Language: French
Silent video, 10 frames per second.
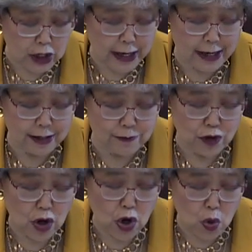
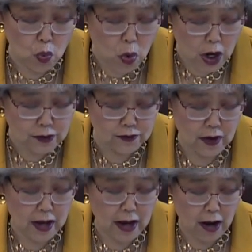Sergeant William
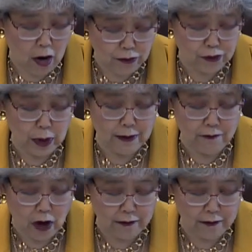John Adam, qui